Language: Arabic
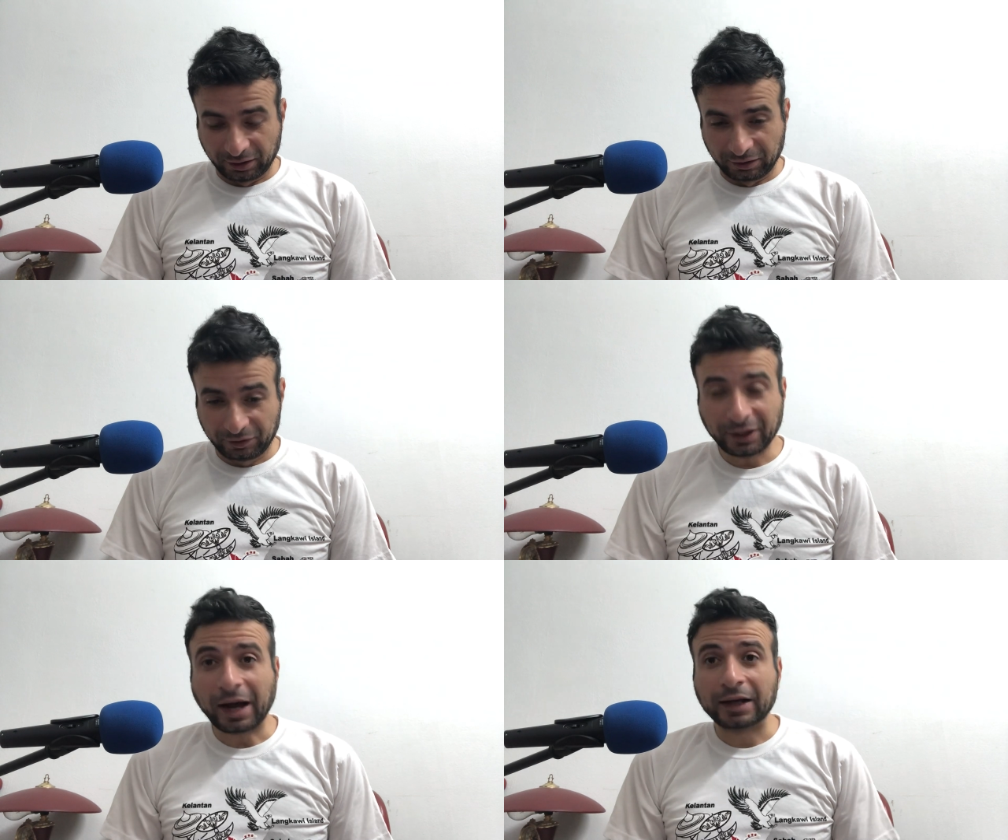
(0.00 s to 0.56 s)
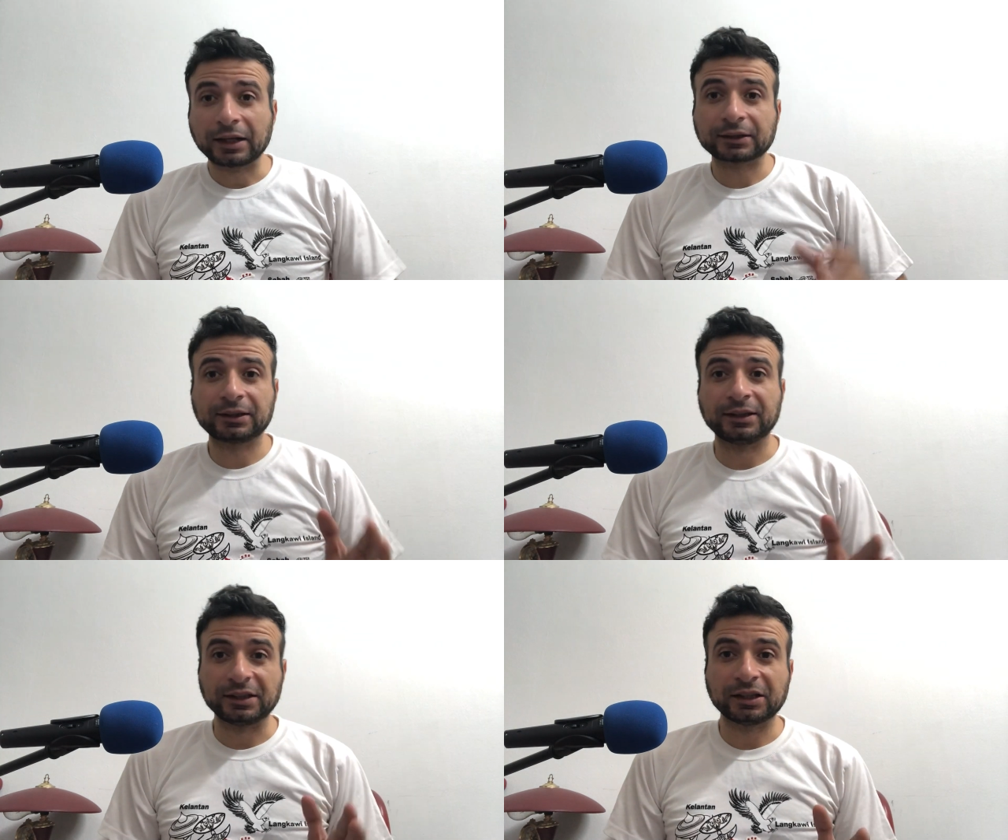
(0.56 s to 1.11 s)
في رحلات
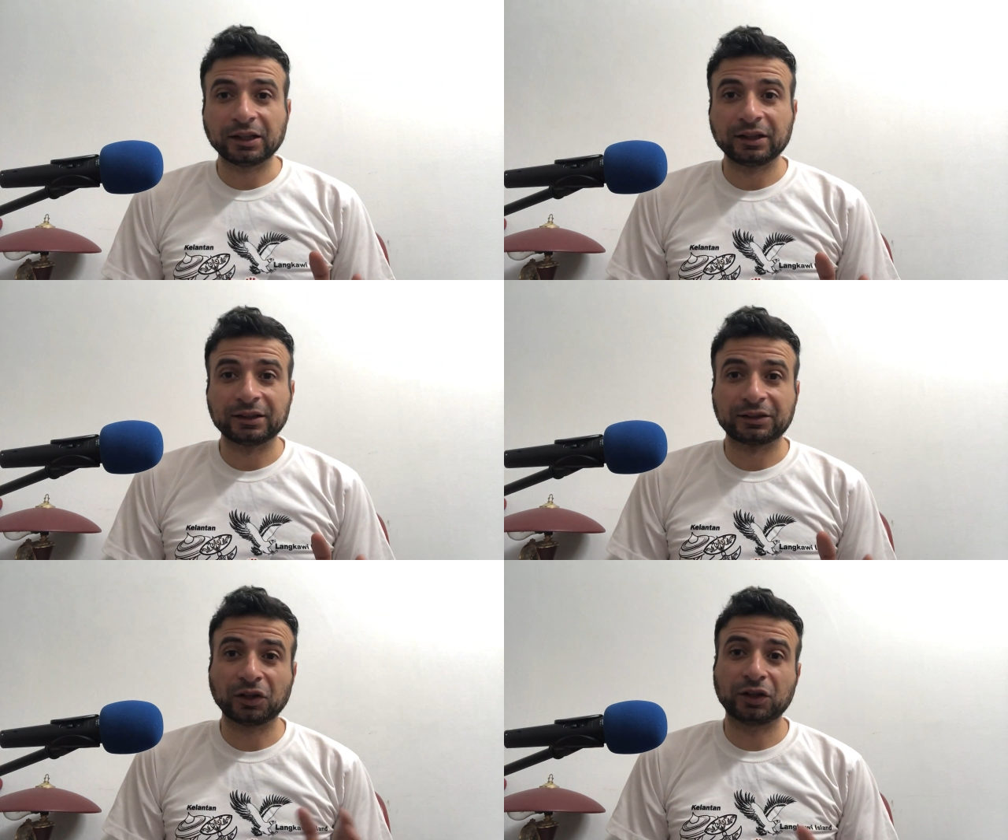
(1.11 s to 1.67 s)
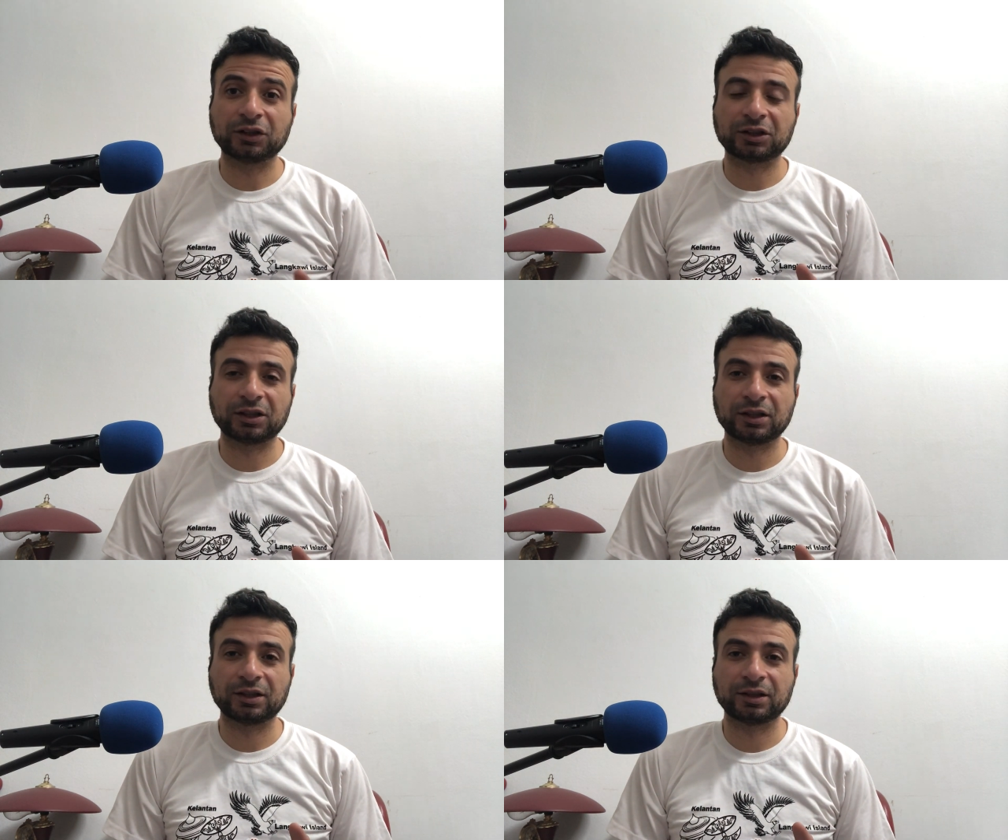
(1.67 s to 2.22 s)
جديدة طلعت
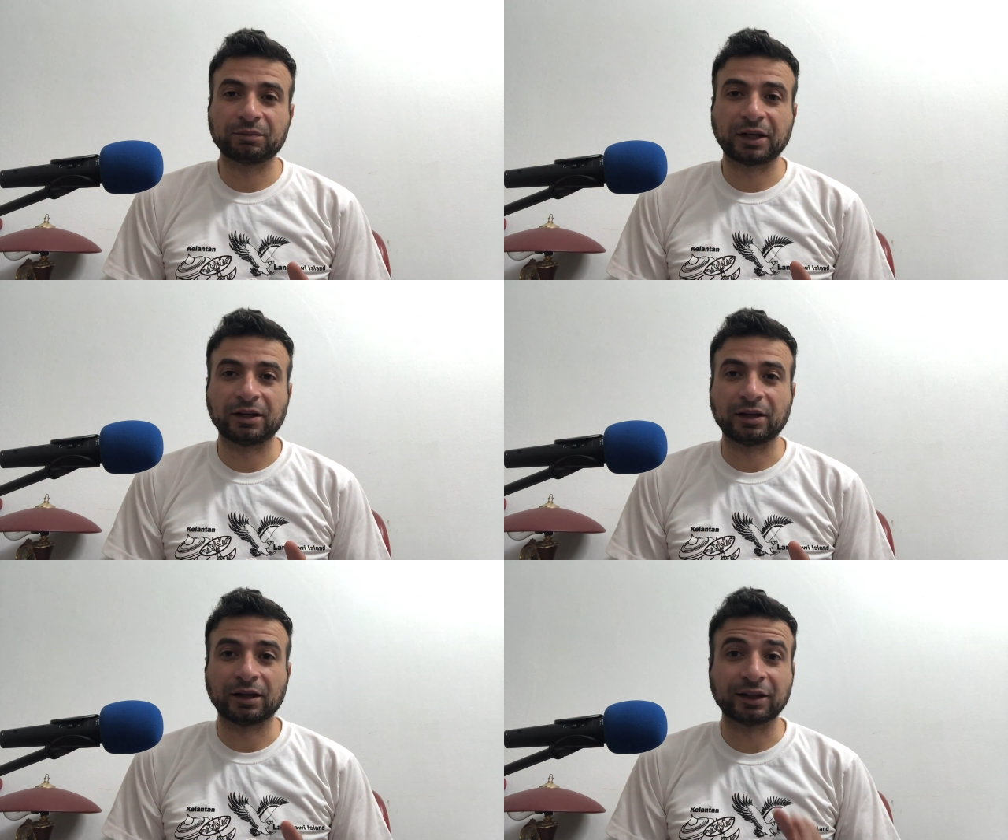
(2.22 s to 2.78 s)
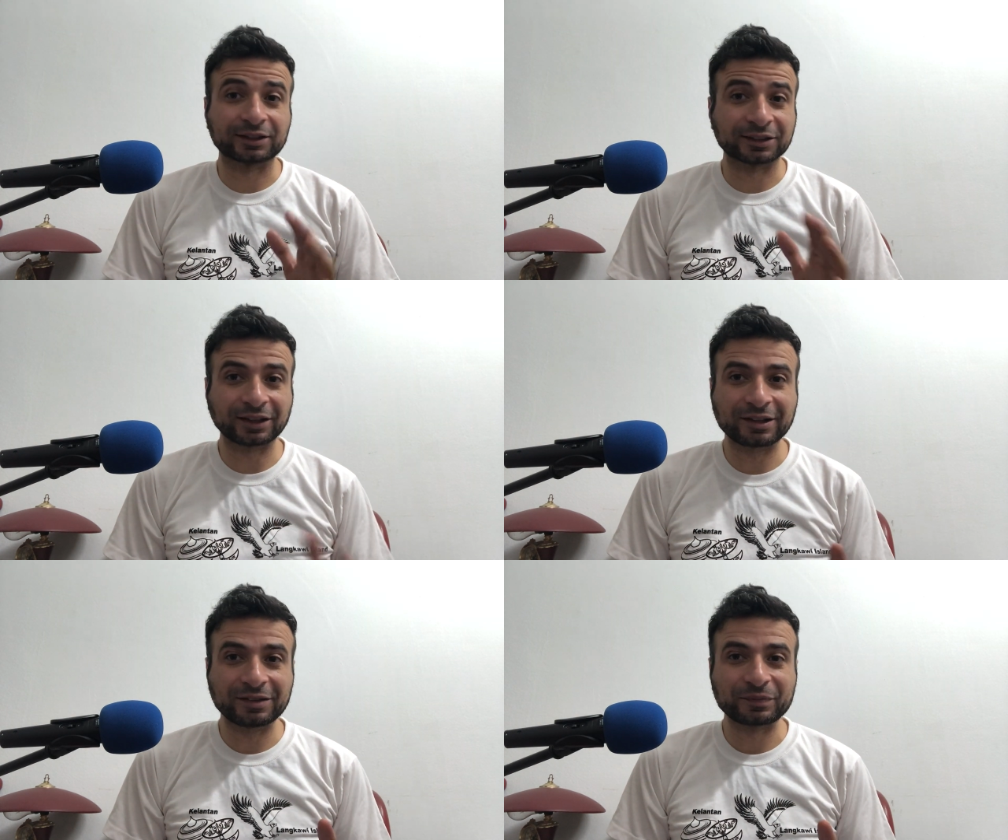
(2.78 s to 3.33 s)
من
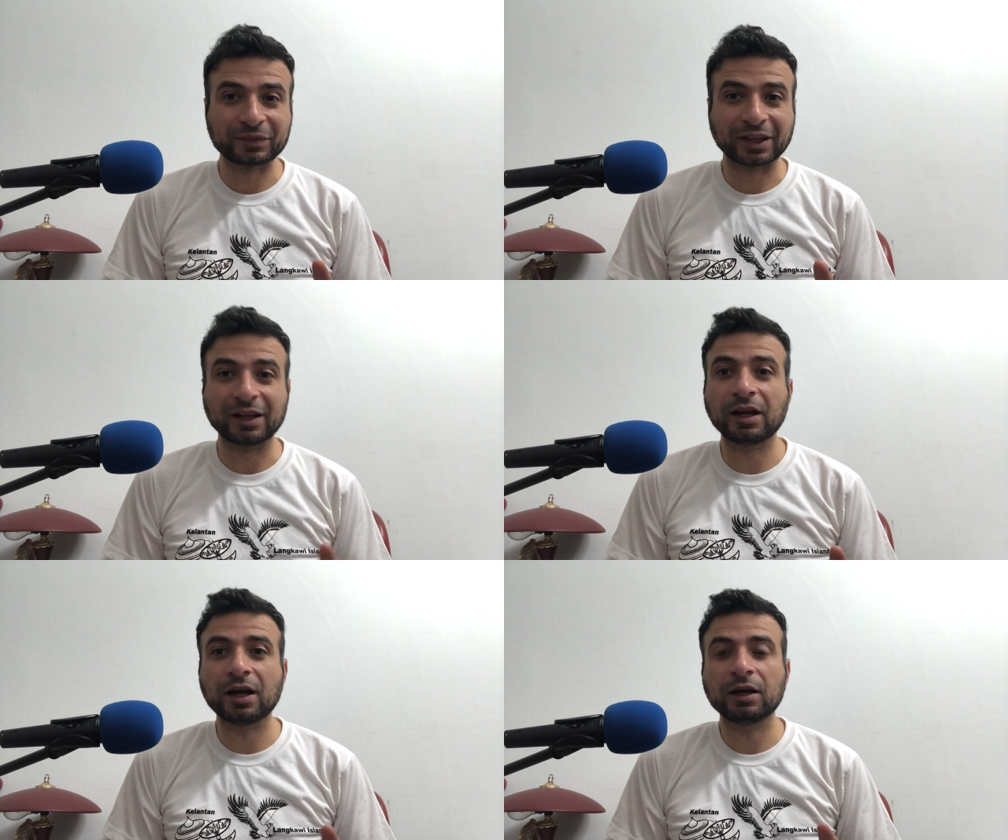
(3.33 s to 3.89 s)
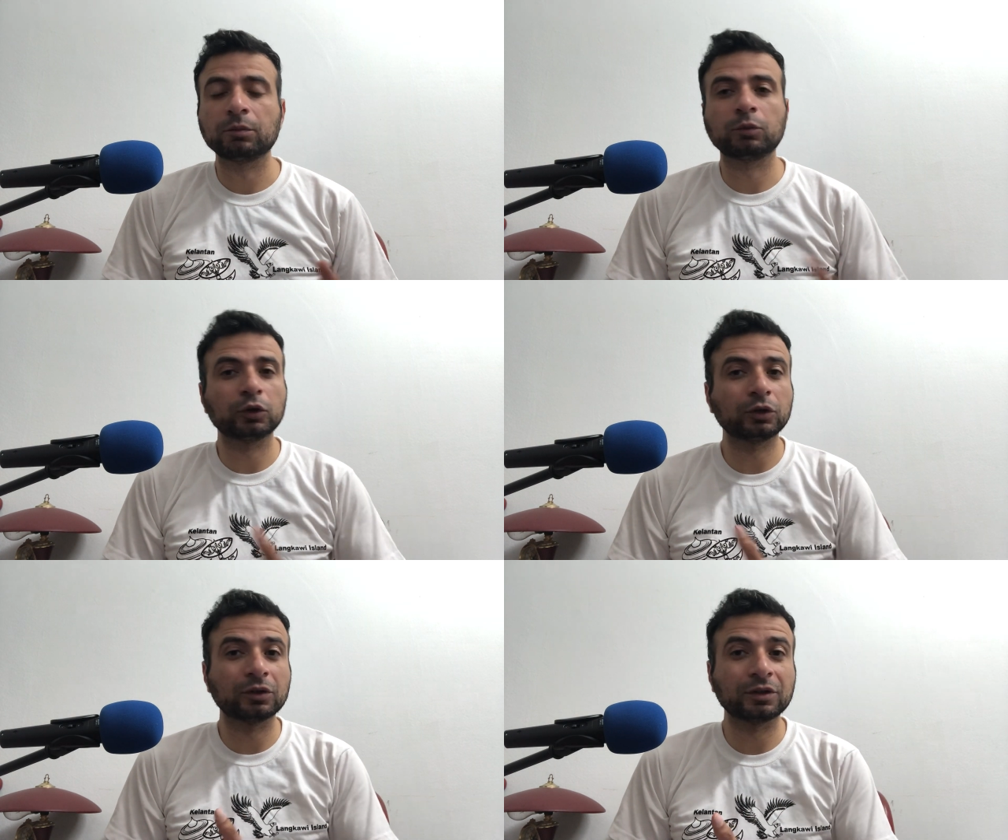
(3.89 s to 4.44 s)
الغردقة إلى
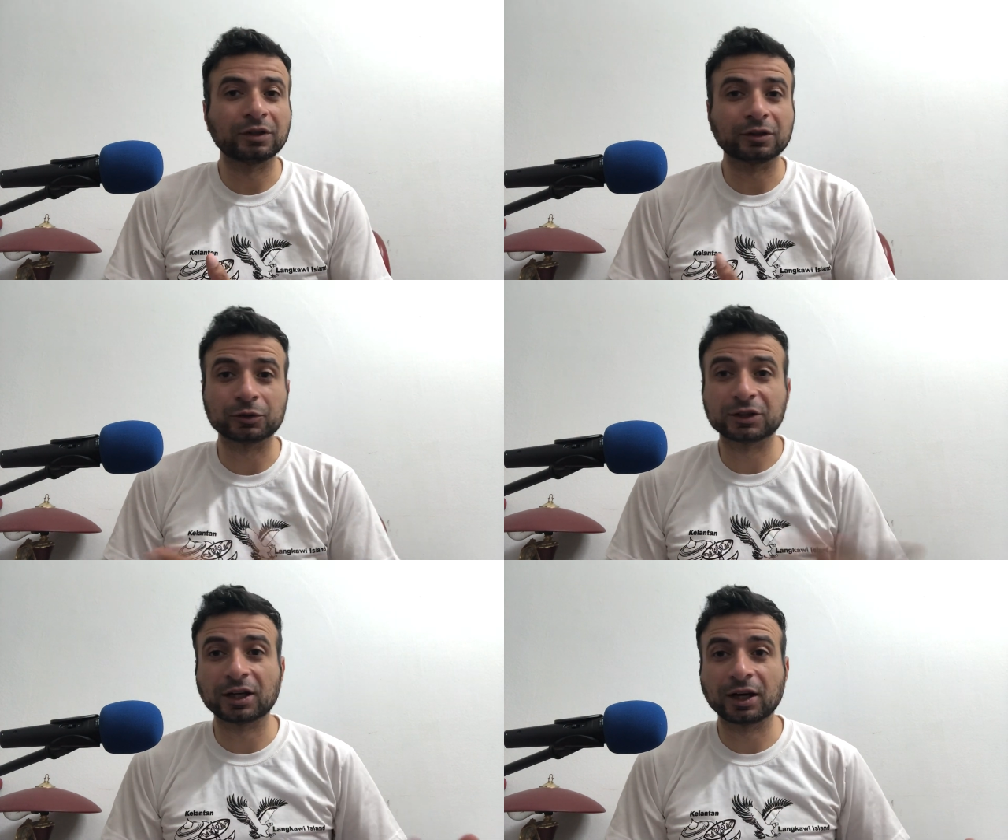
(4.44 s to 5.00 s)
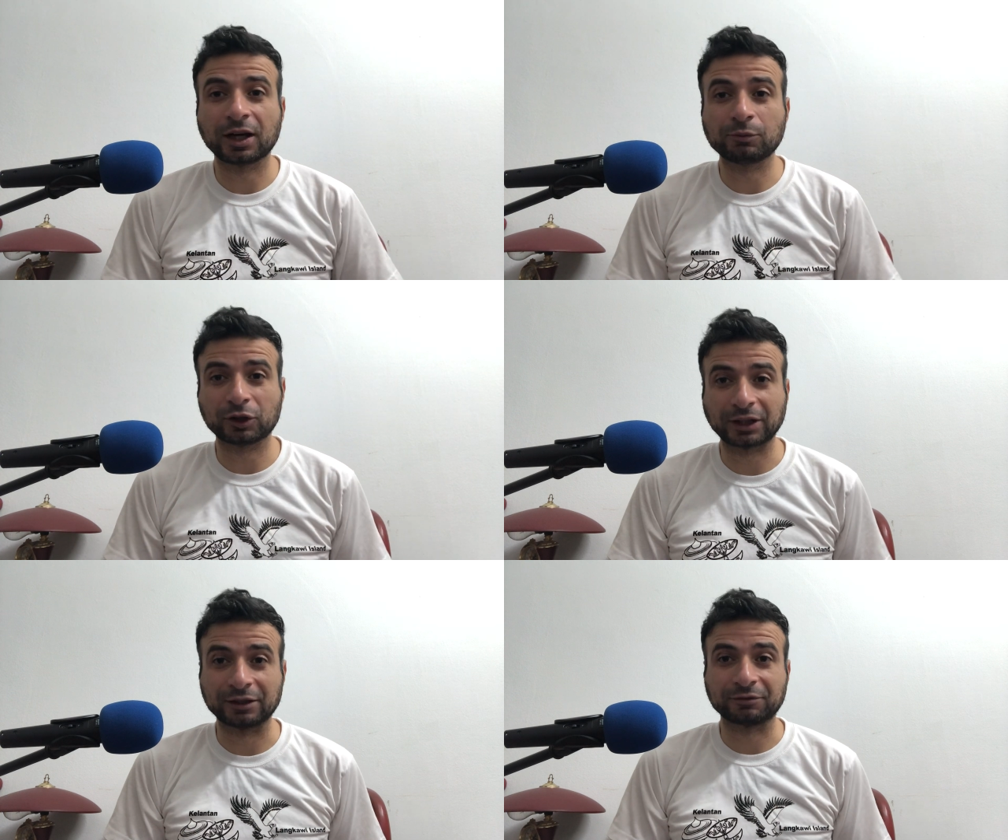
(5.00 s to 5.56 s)
مدن روسيا
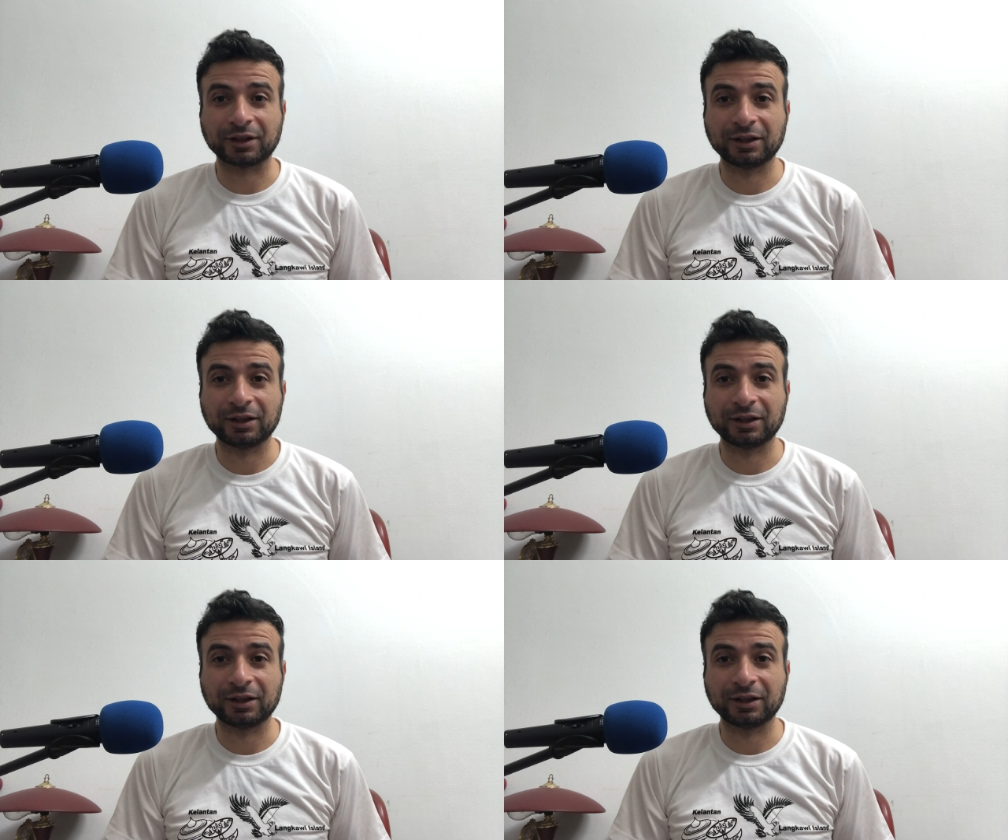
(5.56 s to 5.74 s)
المختلفة